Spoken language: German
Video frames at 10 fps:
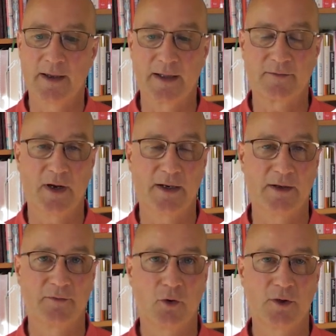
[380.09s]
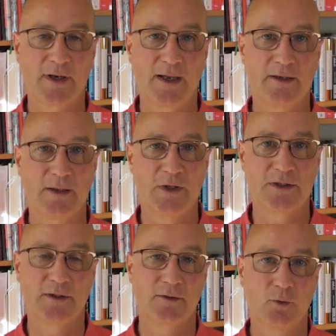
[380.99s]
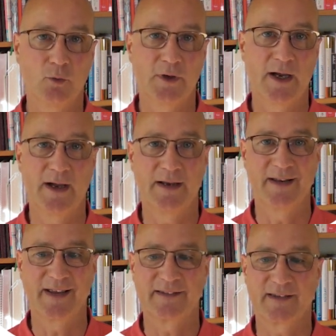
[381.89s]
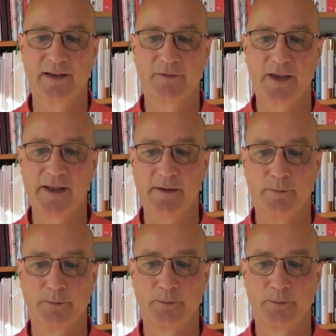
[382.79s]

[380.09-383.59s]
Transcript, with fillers: etwa an der Frontline Limited oder an SFL.